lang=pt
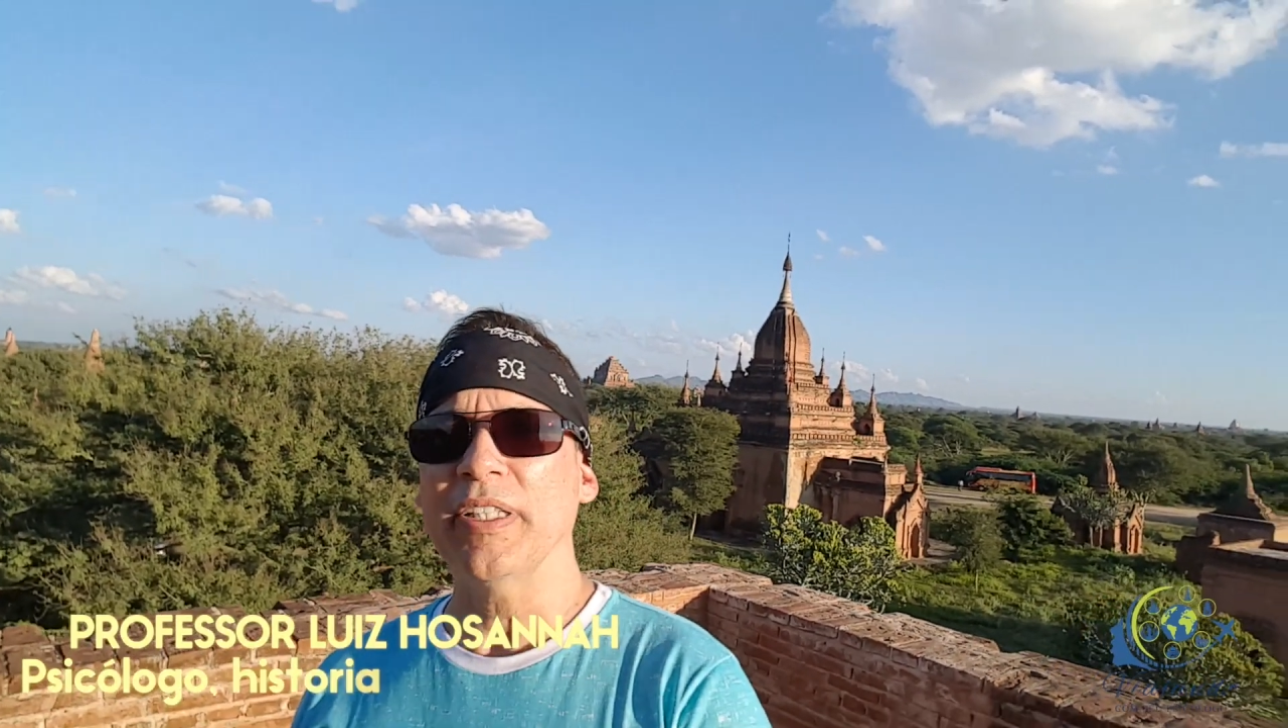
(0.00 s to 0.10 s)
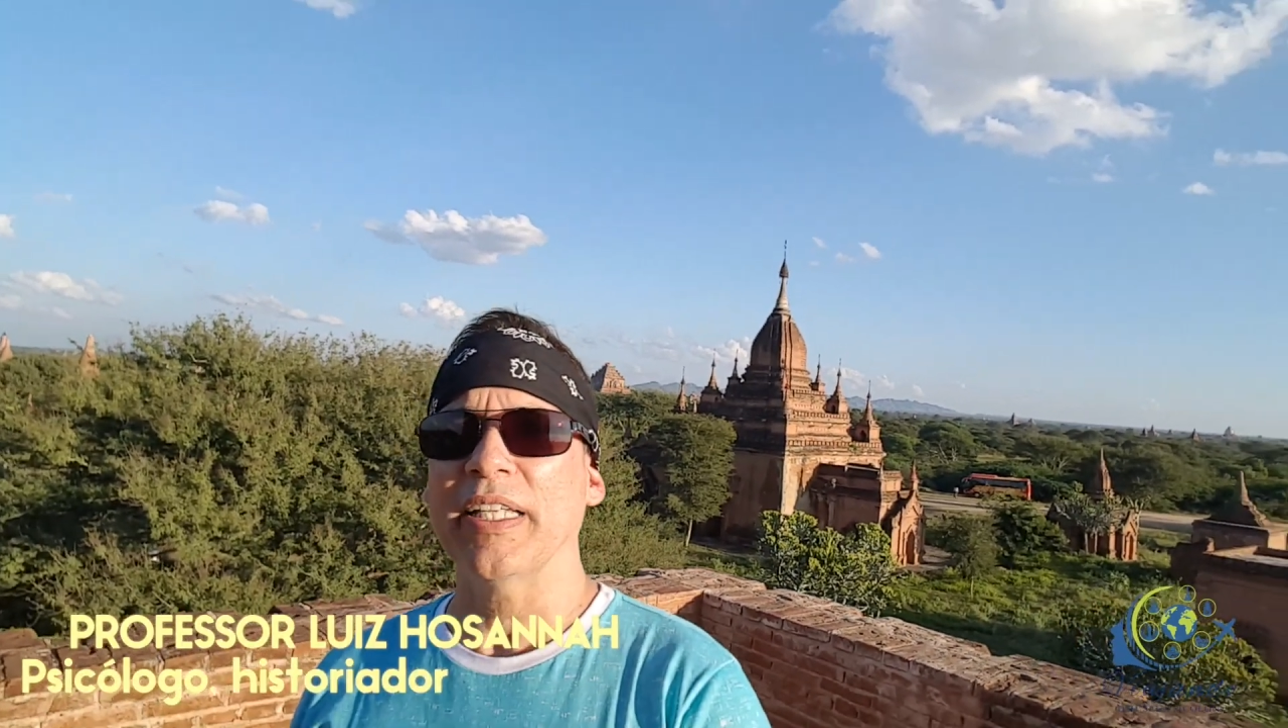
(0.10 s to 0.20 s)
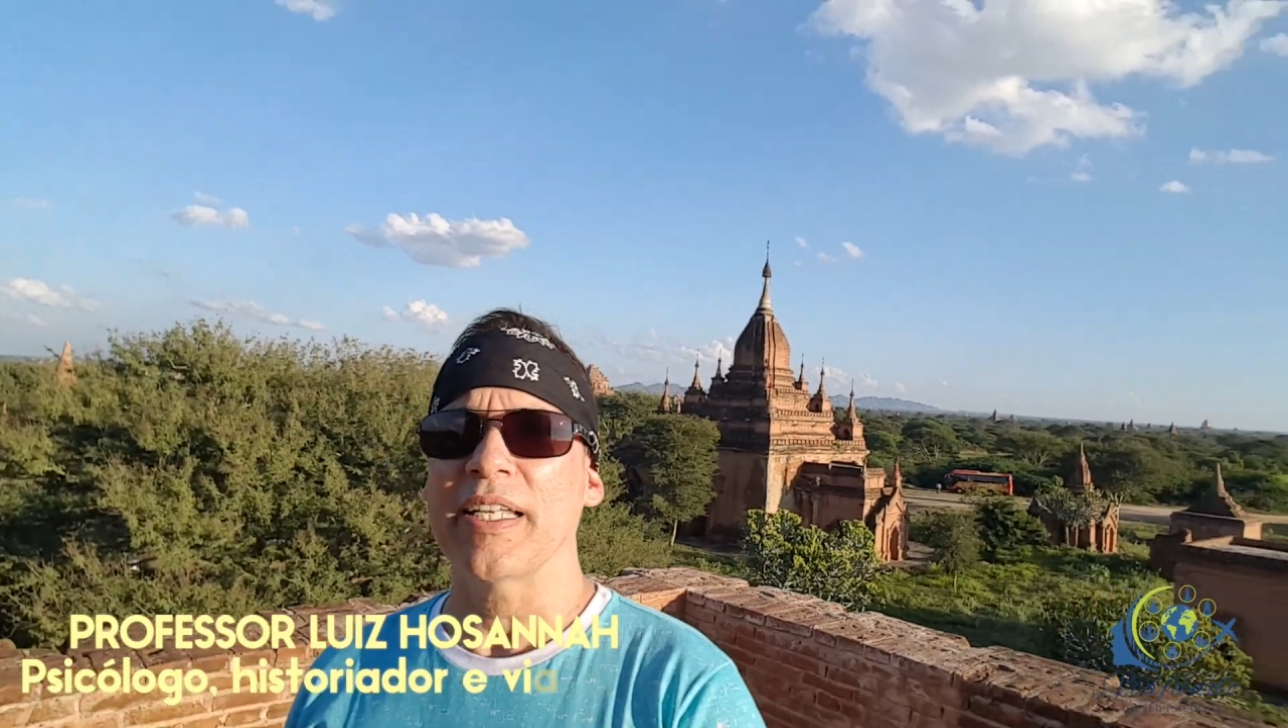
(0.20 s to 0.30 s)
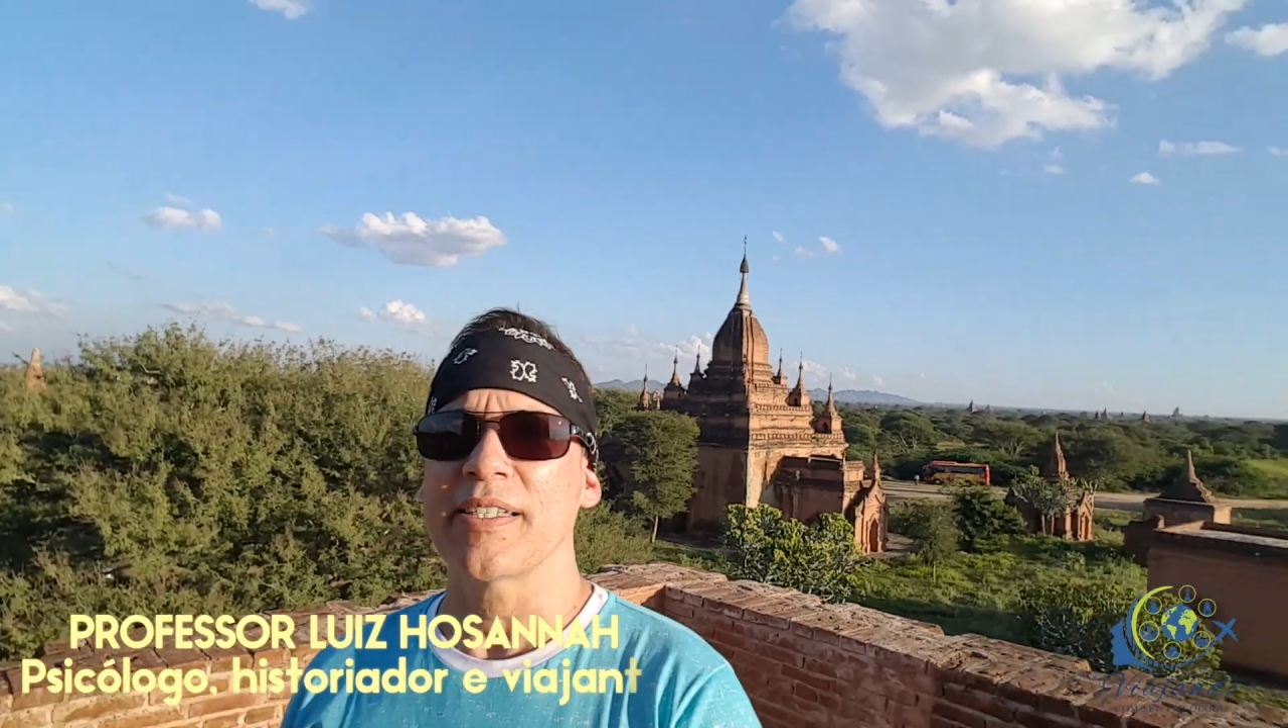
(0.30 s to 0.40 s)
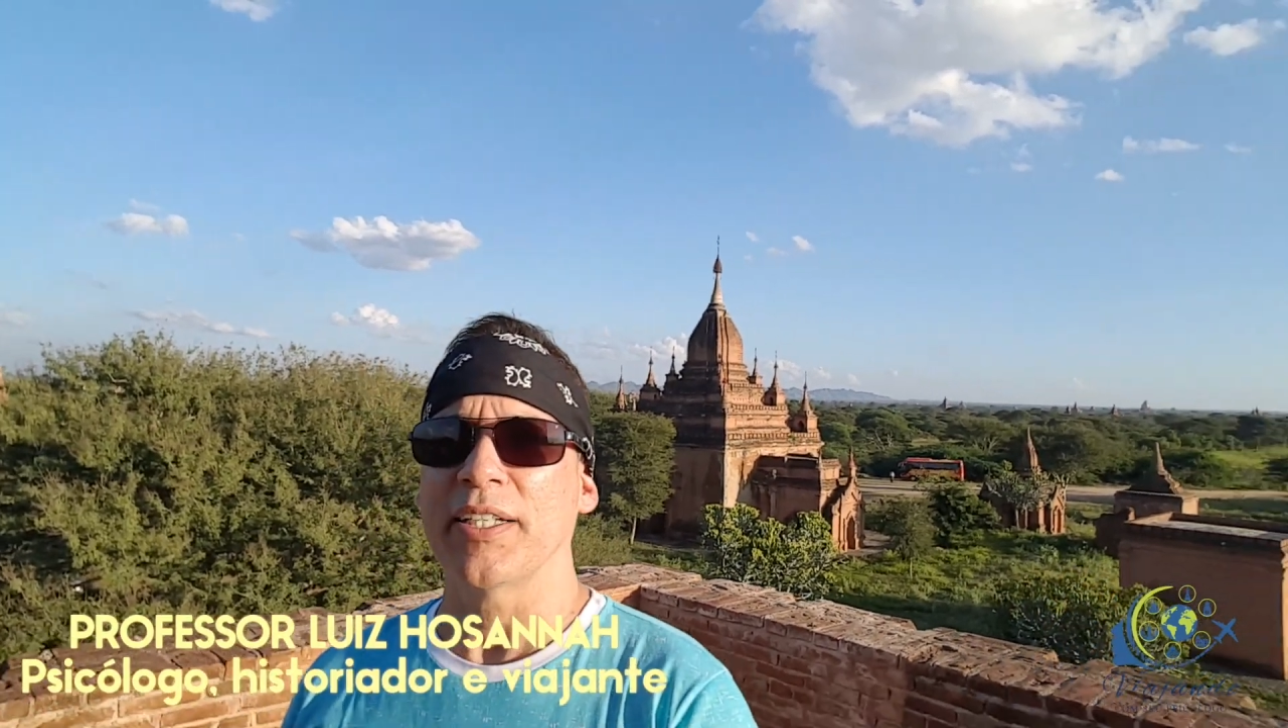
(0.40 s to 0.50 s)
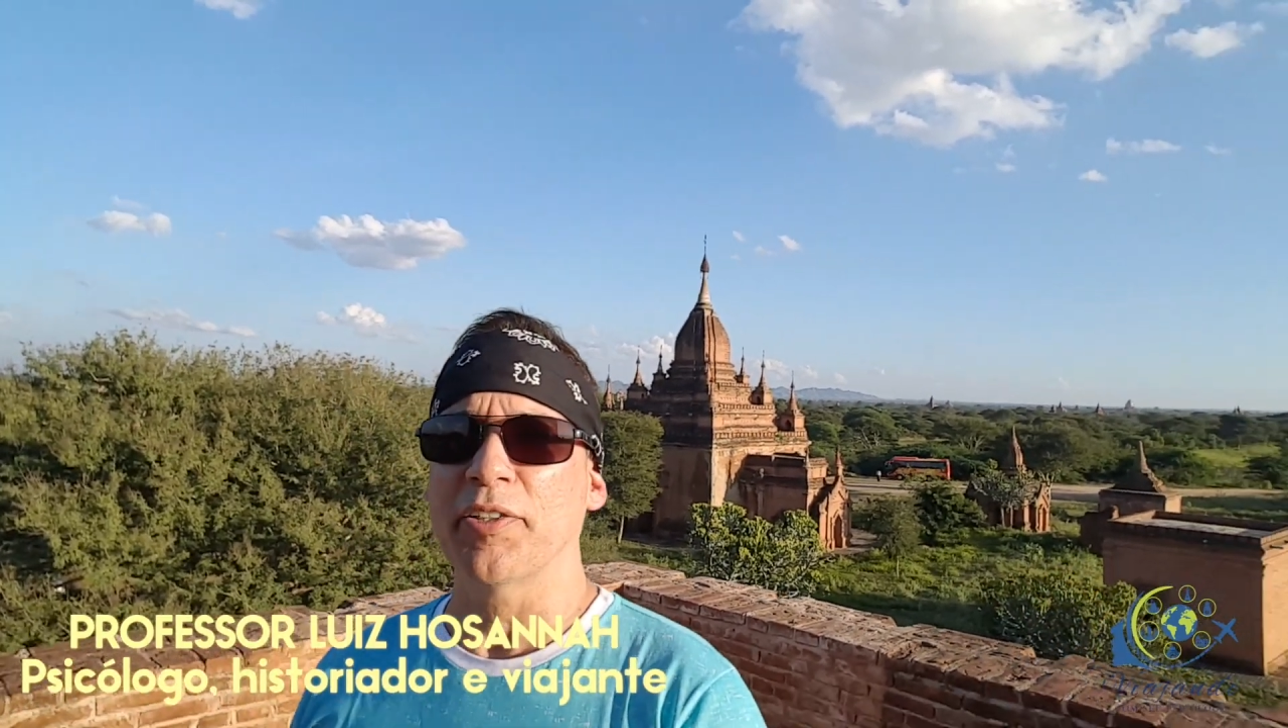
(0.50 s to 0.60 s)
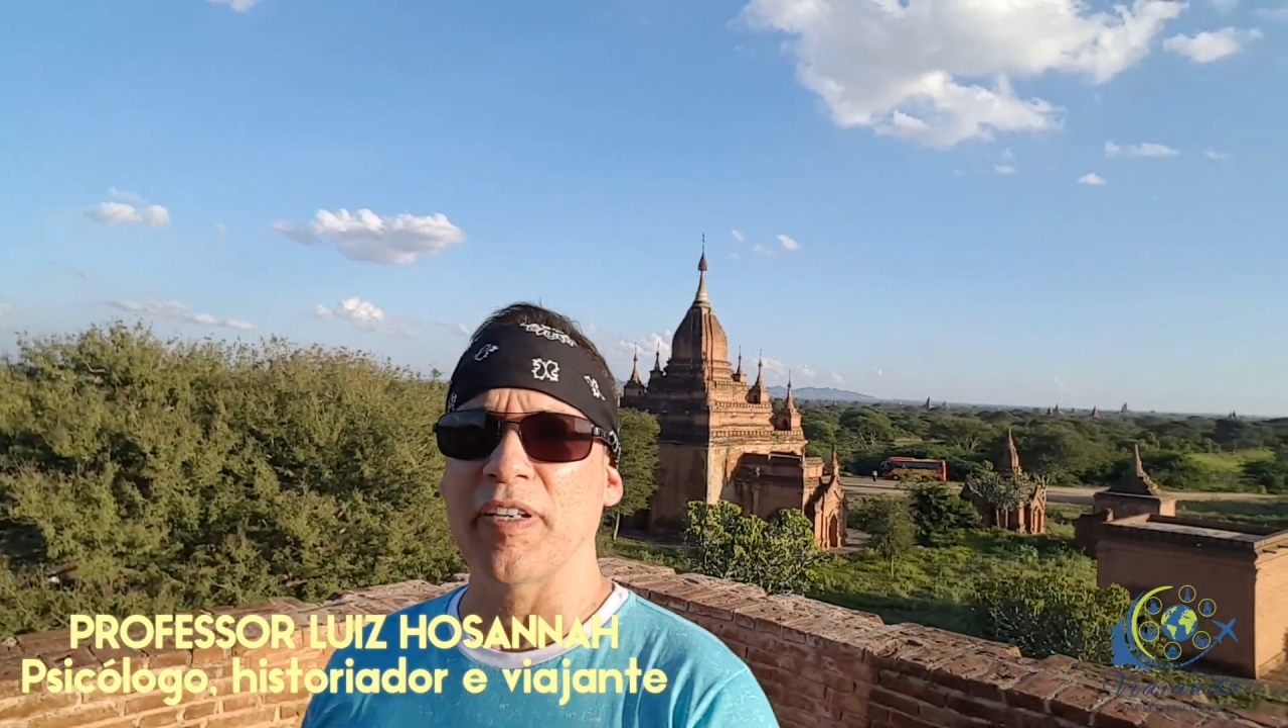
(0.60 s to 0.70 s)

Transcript: interessante,